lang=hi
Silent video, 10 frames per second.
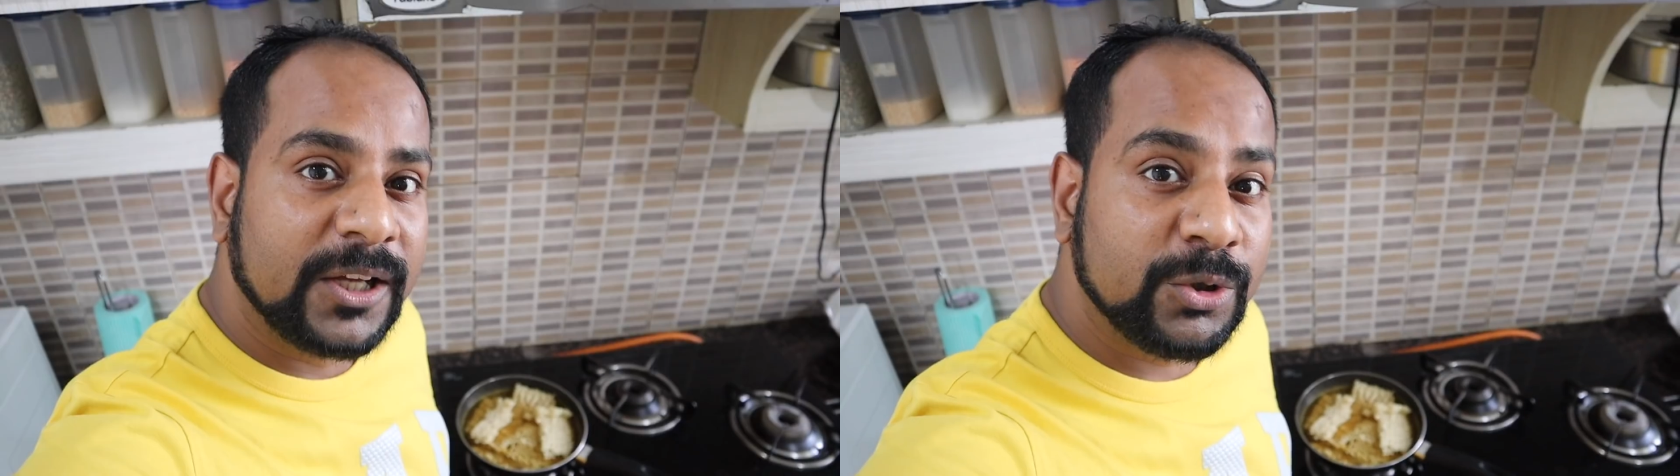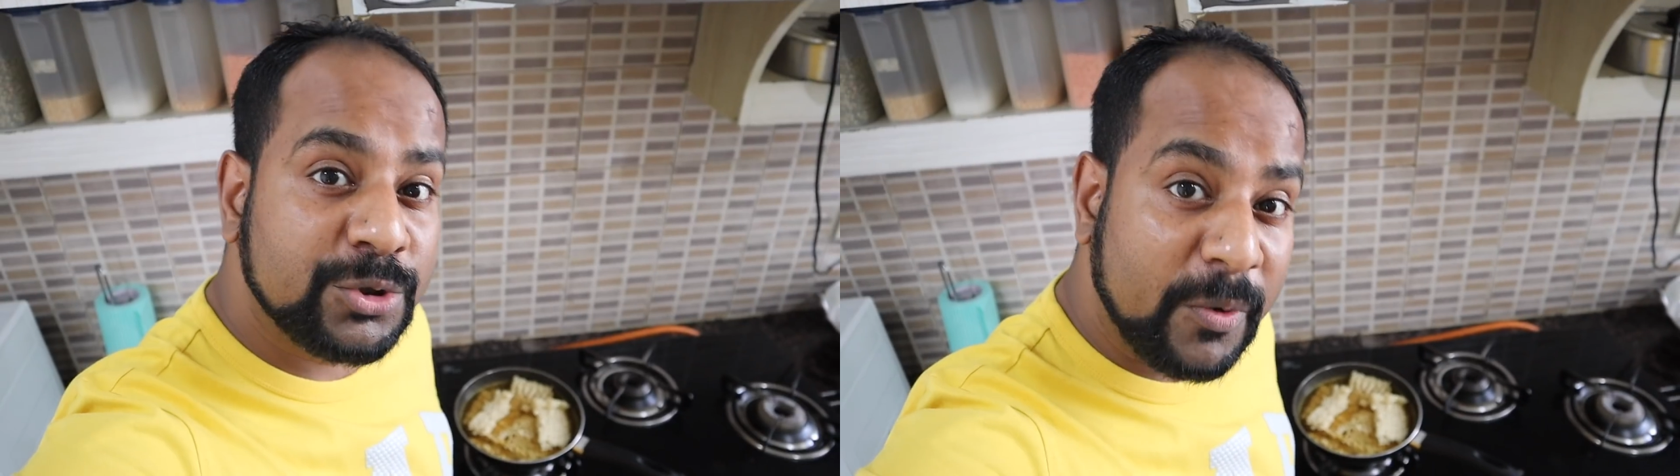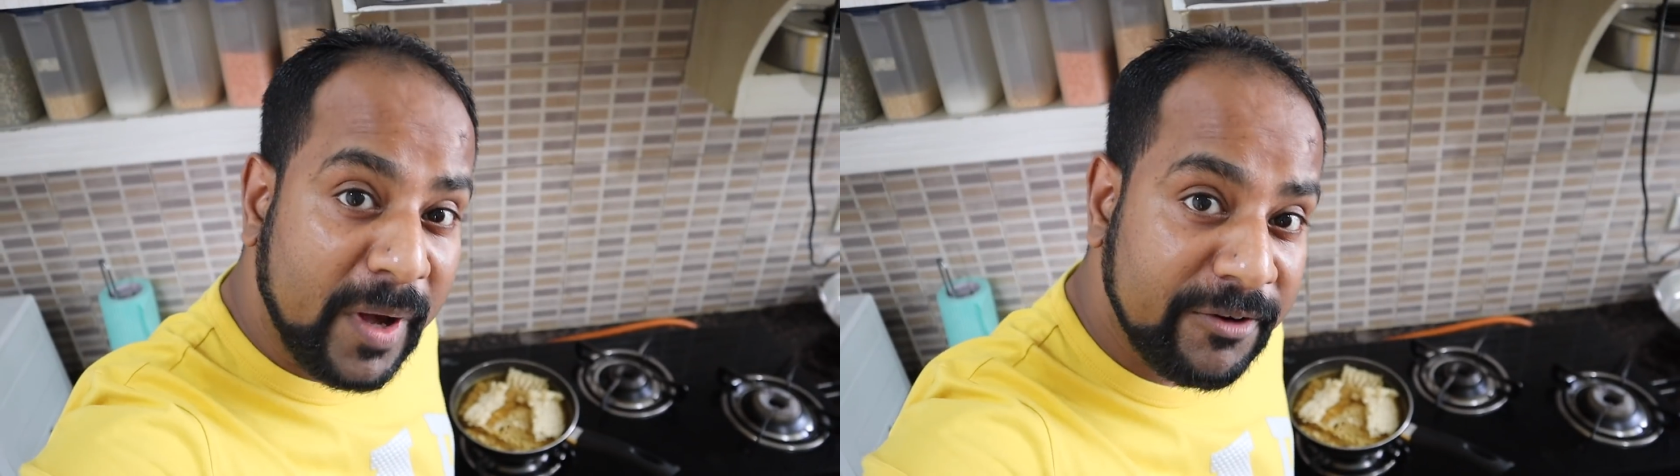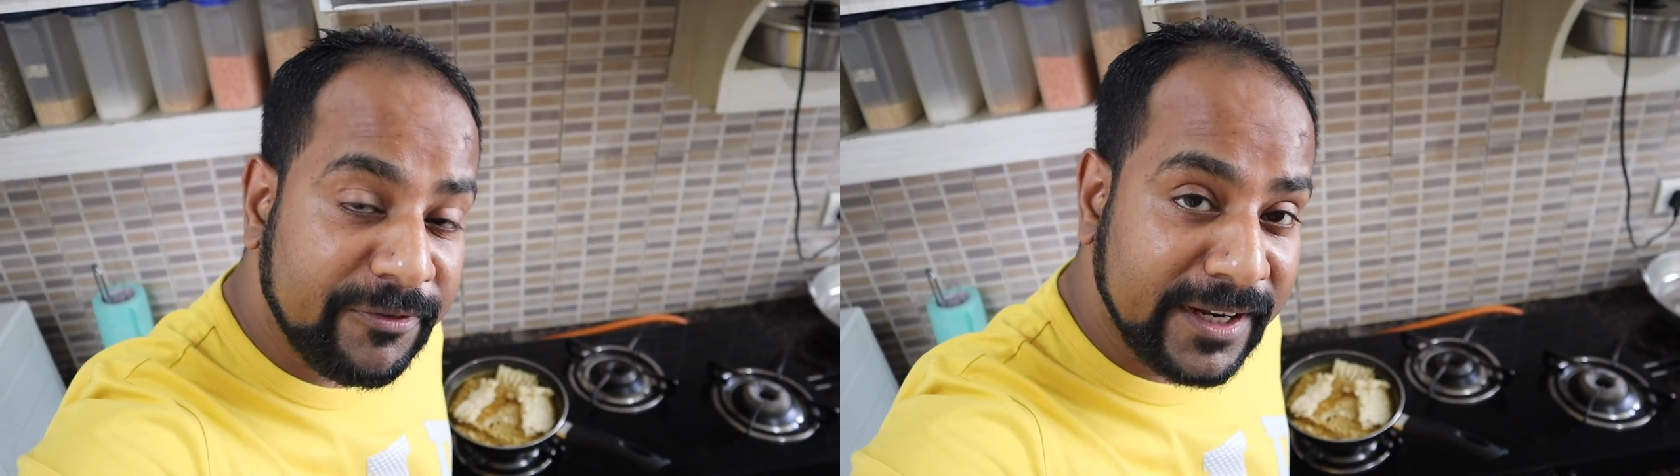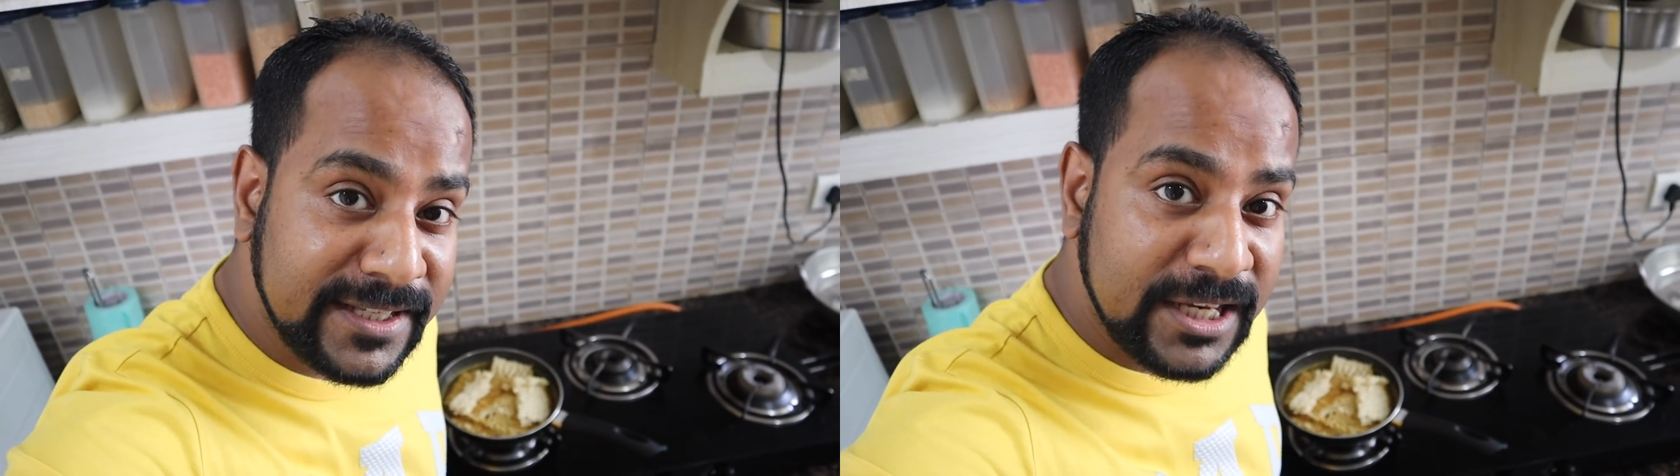तो जो हमारे
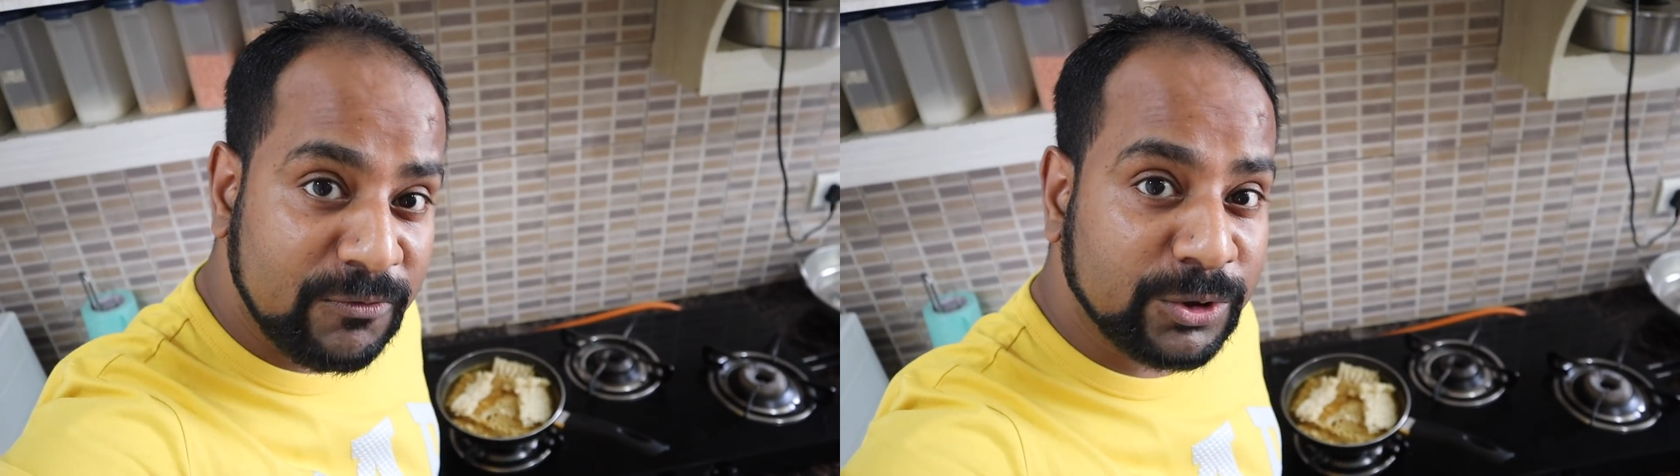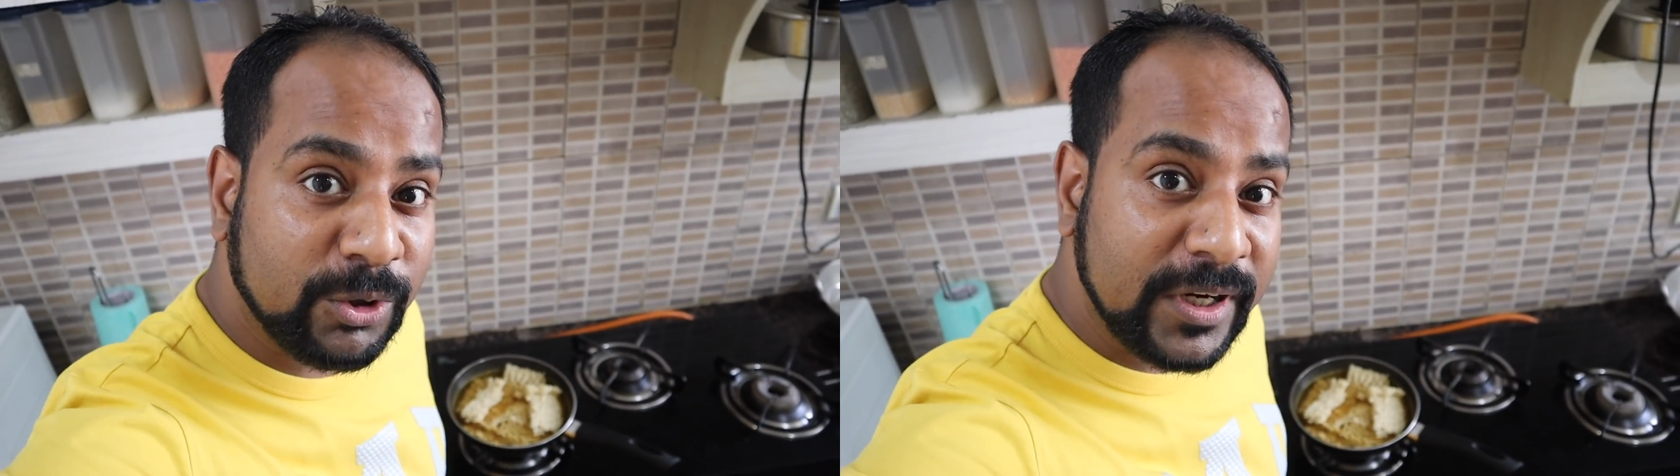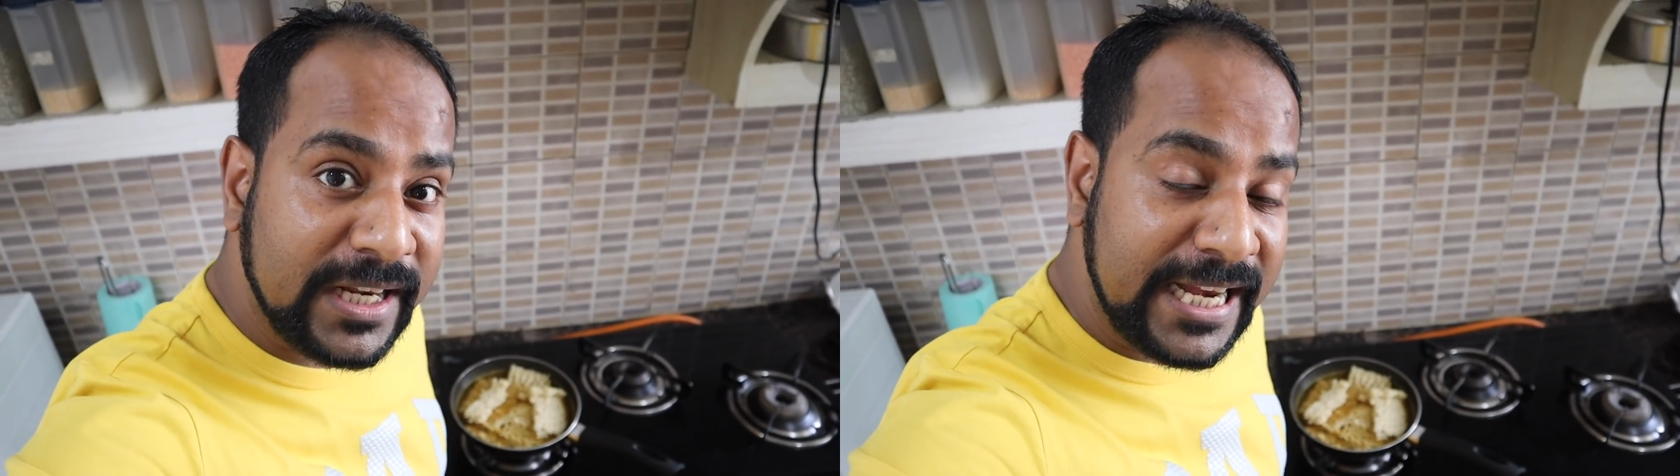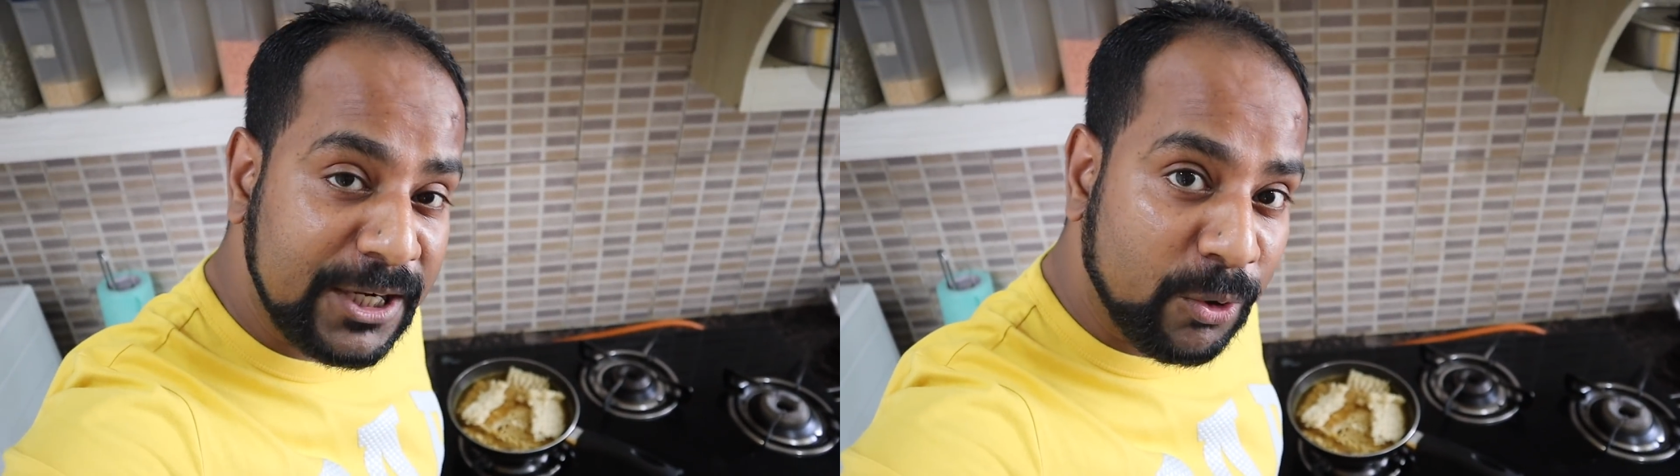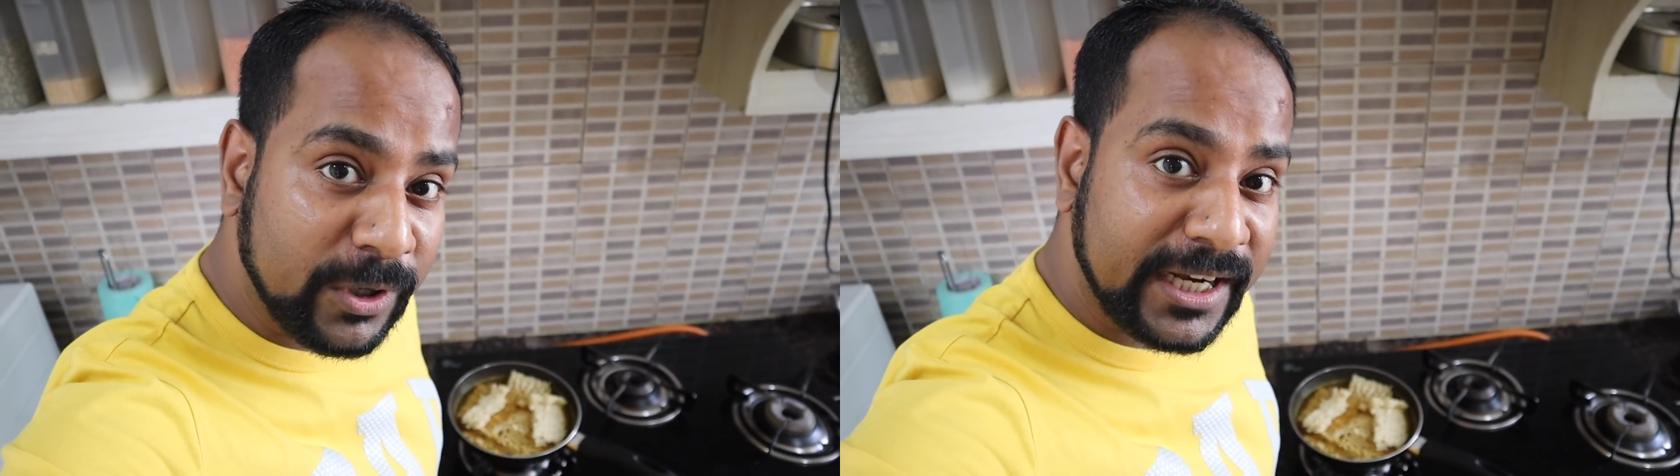फ्रेंड्स हैं वो थोड़े
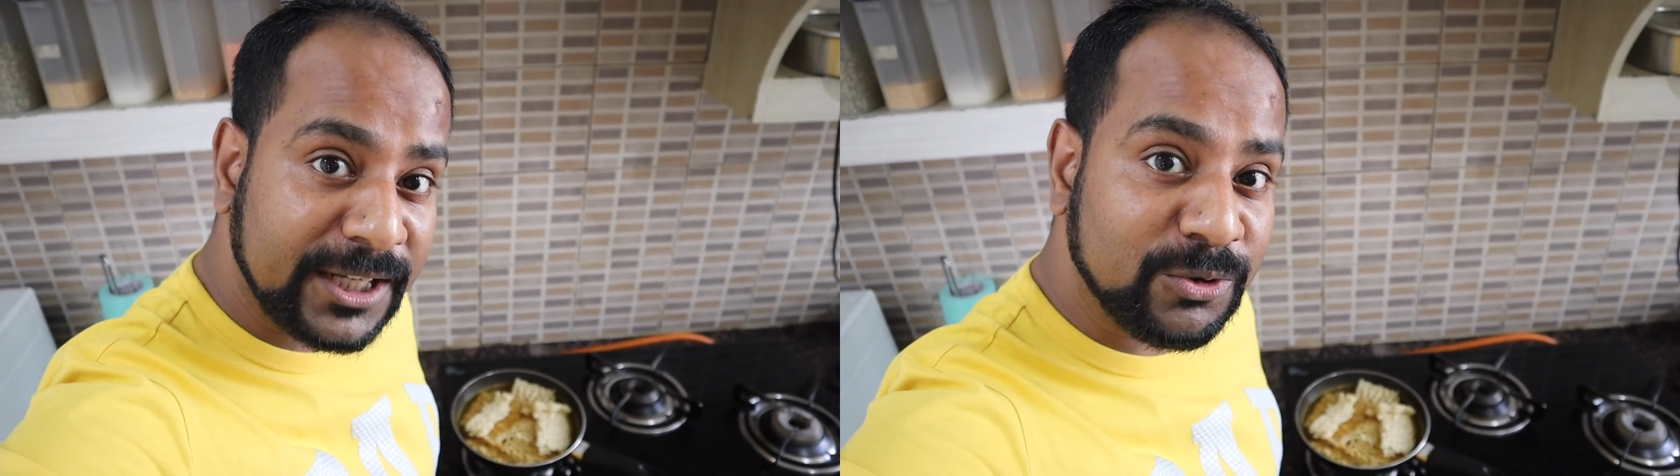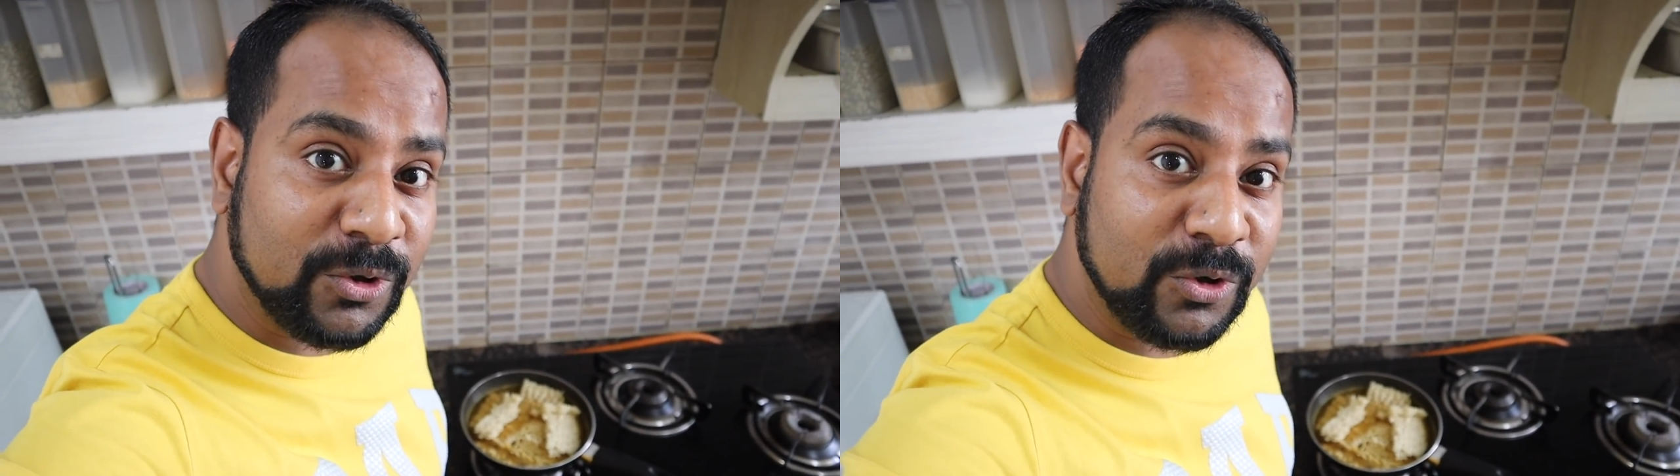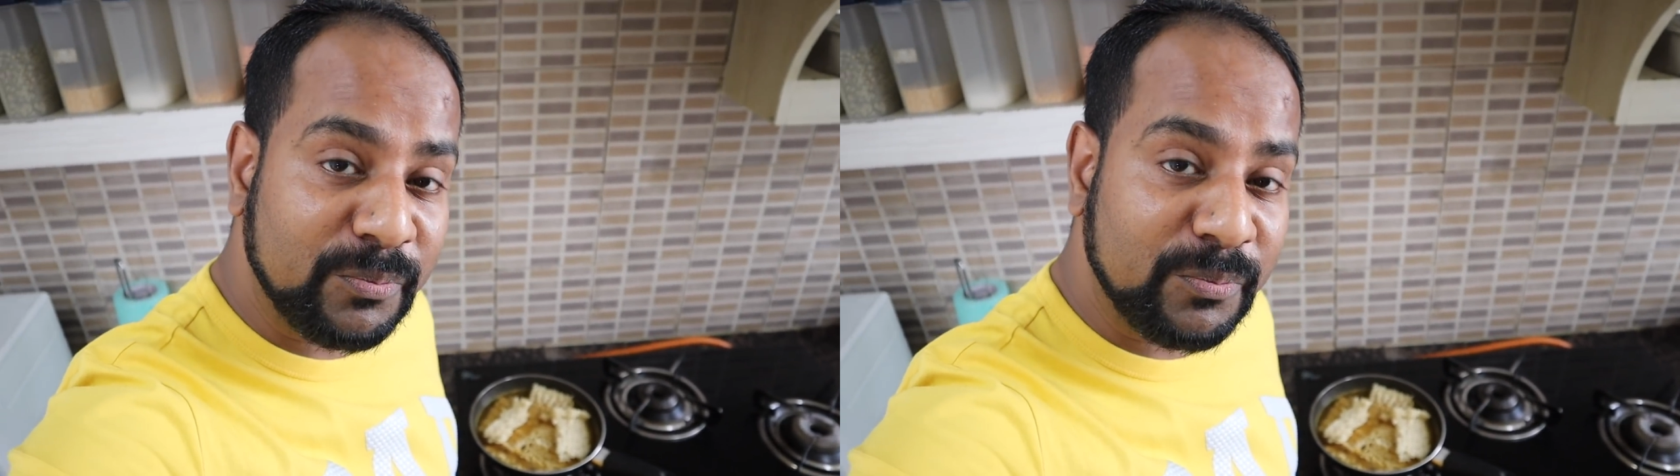लेट हो गए हैं तो